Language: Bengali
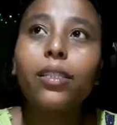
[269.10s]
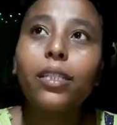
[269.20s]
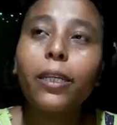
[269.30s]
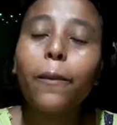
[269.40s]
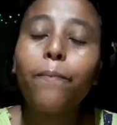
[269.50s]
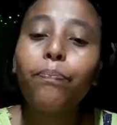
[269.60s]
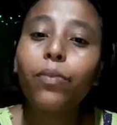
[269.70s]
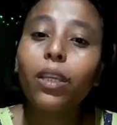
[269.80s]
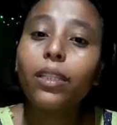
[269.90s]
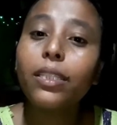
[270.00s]
যে
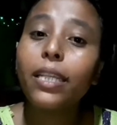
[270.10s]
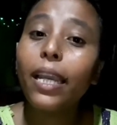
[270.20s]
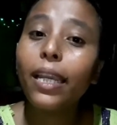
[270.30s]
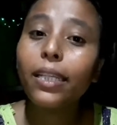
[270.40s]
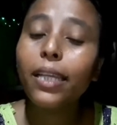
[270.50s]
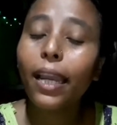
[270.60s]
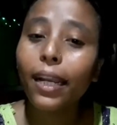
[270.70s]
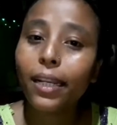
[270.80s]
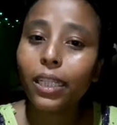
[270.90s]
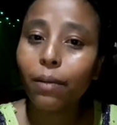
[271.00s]
যেই
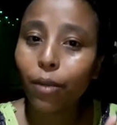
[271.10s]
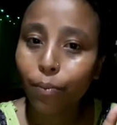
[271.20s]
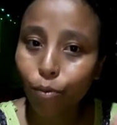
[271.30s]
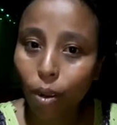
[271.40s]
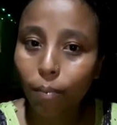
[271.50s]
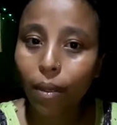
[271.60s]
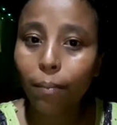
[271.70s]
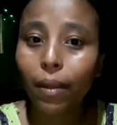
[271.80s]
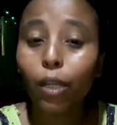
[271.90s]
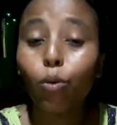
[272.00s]
জায়গাটাতে আমার প্রবলেম
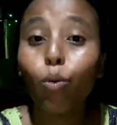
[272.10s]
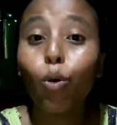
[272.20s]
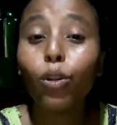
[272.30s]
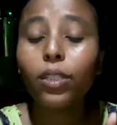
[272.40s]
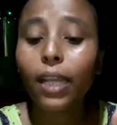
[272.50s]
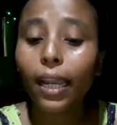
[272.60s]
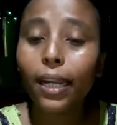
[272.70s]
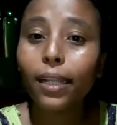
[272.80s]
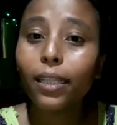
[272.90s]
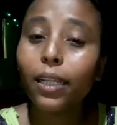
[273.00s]
মানে কোন
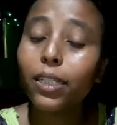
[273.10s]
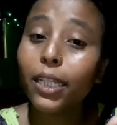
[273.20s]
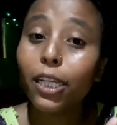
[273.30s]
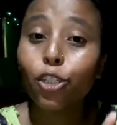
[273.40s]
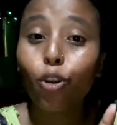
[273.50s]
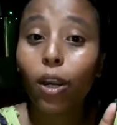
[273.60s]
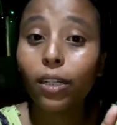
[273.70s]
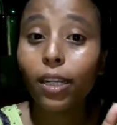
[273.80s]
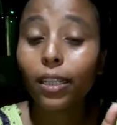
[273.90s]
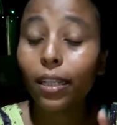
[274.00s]
জায়গাটাতে ঠিক
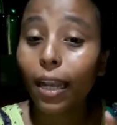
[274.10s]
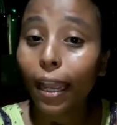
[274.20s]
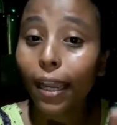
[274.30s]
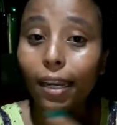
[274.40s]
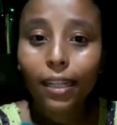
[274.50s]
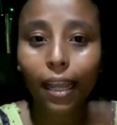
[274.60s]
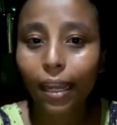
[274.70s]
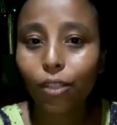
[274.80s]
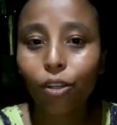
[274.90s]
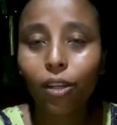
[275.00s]
শর্টটা লেখাটা
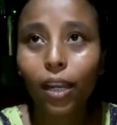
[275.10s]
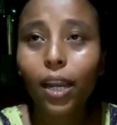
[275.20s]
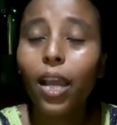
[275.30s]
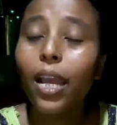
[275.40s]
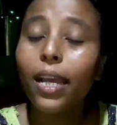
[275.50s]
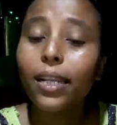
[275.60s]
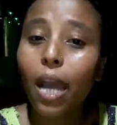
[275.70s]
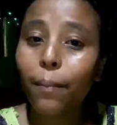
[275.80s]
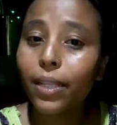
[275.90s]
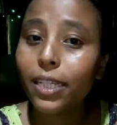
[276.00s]
থাকা দরকার
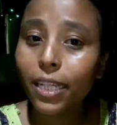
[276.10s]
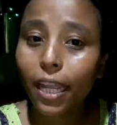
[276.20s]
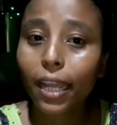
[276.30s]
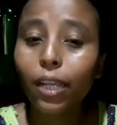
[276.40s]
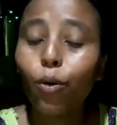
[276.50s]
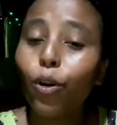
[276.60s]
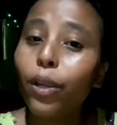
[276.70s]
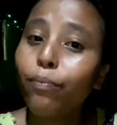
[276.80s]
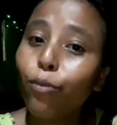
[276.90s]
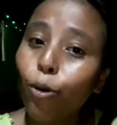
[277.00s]
আমার যে নেই
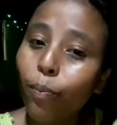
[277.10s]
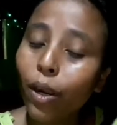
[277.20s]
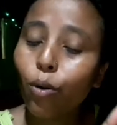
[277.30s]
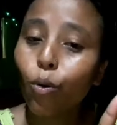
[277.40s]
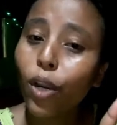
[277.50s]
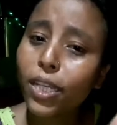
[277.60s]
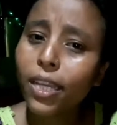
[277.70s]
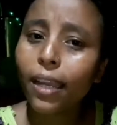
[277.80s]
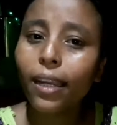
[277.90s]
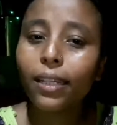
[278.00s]
ওই প্রপার ওই
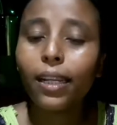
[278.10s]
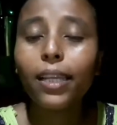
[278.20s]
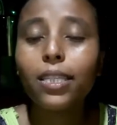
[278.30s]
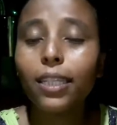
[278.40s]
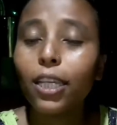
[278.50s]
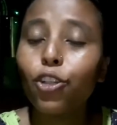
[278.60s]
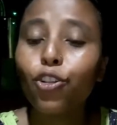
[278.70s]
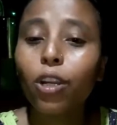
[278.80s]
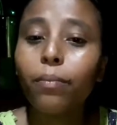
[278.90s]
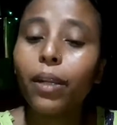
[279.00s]
জায়গাটা
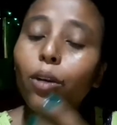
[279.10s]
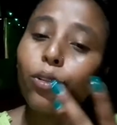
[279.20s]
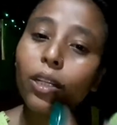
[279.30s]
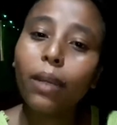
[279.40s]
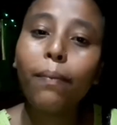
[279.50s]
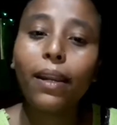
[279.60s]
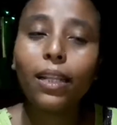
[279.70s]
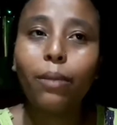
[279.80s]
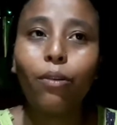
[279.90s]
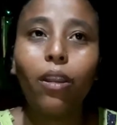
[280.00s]
স্ক্রিনশট মেরে ওদেরকে
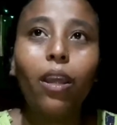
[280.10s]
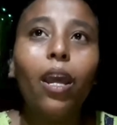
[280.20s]
পাঠাতে বলে